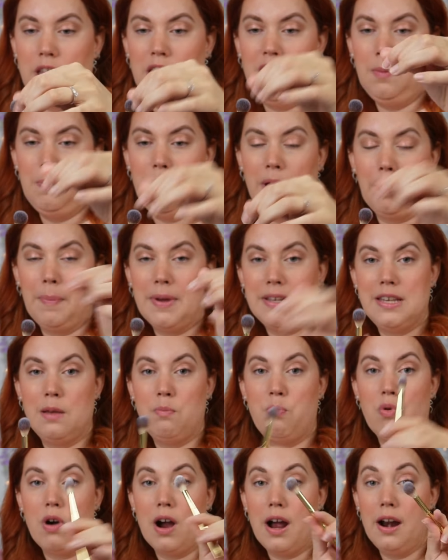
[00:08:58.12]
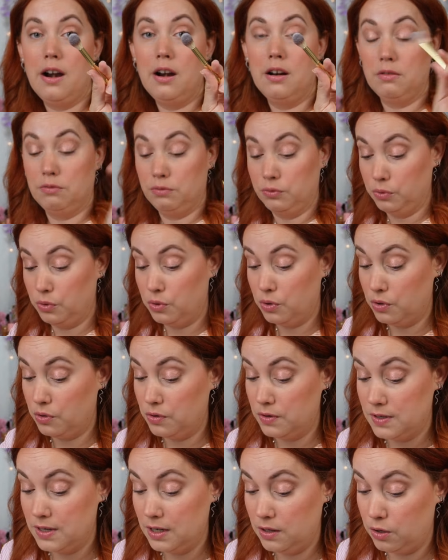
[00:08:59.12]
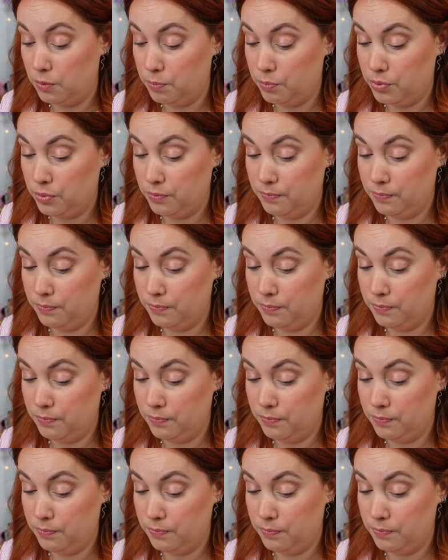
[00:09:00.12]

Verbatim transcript: hyper perd pas ses poils. Donc, euh, c'est top.